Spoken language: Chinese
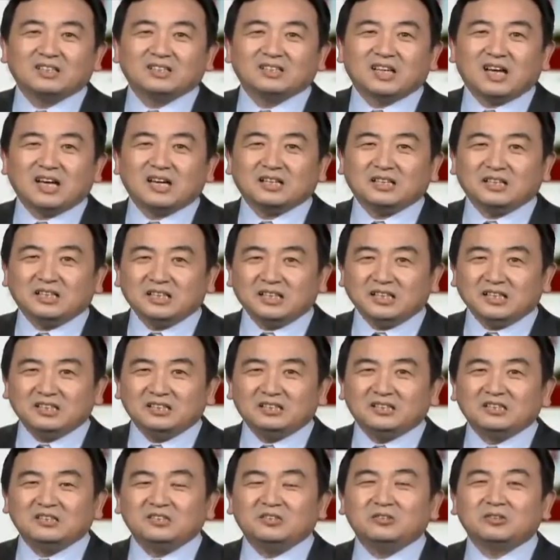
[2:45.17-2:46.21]
那以
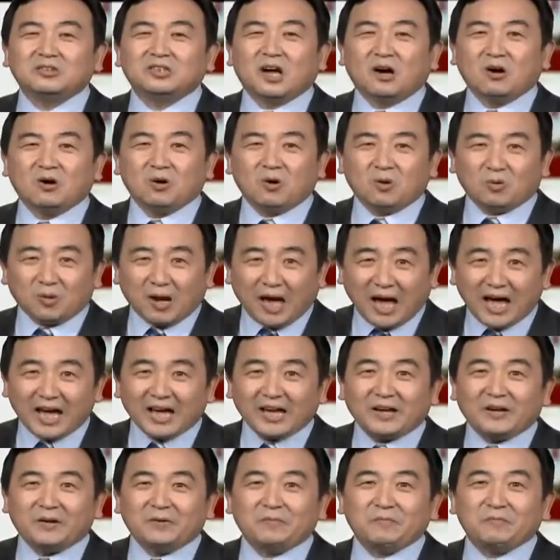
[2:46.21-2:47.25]
至于到后
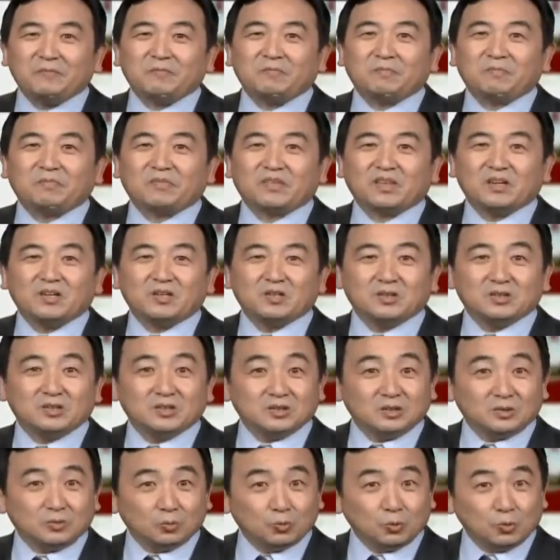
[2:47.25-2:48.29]
来，
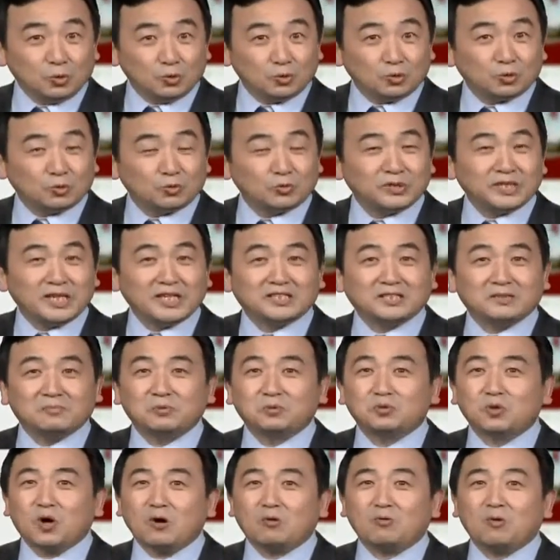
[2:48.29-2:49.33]
无论出现什
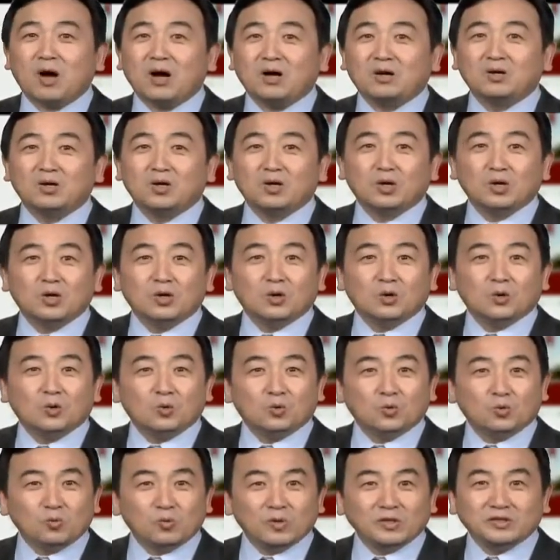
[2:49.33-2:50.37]
么状况，
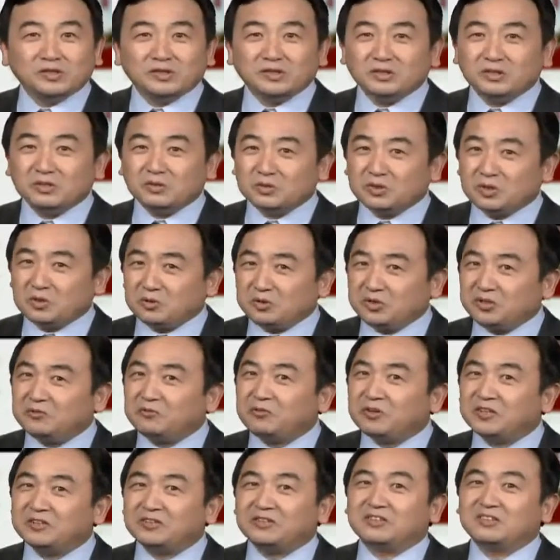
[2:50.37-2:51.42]
胡温又有一
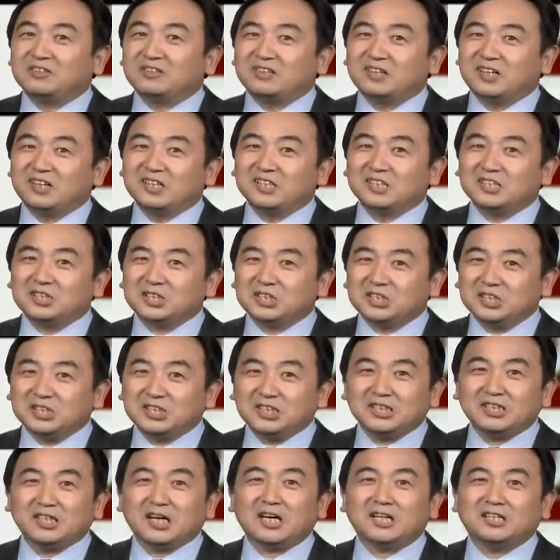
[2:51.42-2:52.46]
份，而实
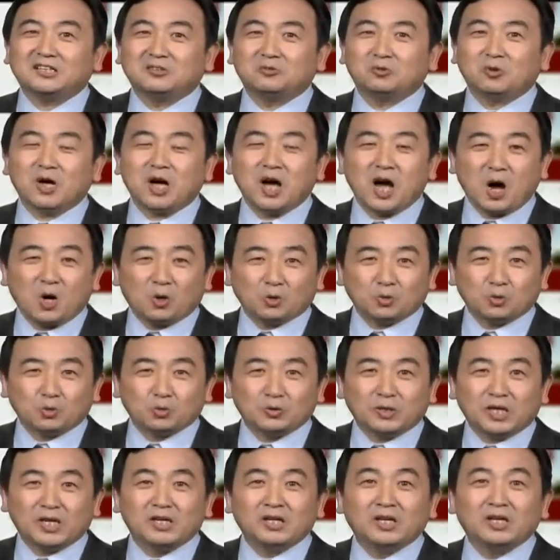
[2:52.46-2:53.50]
际的很多好
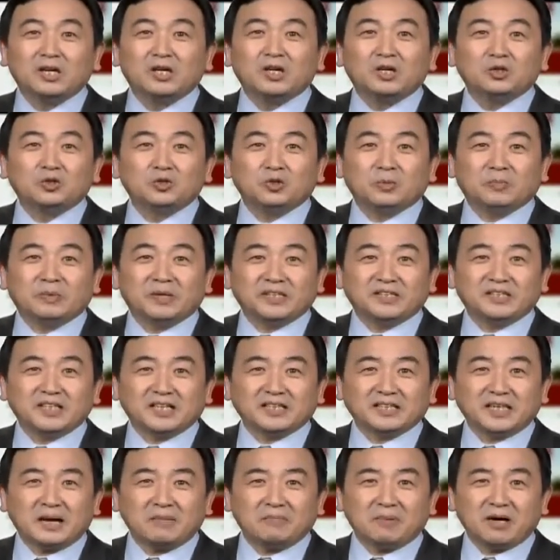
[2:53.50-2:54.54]
处呢却被
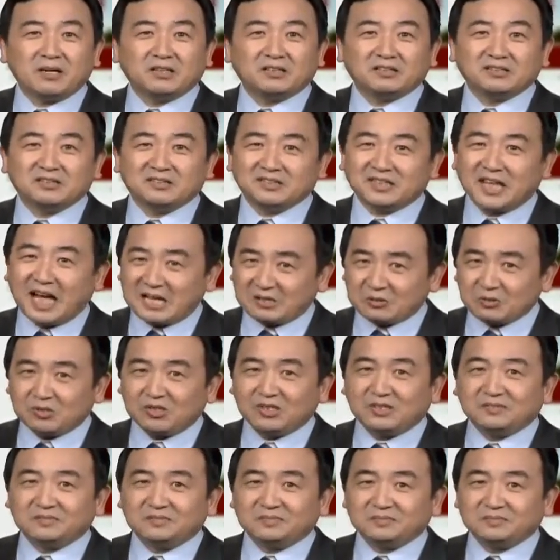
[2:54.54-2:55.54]
江家帮拿去了。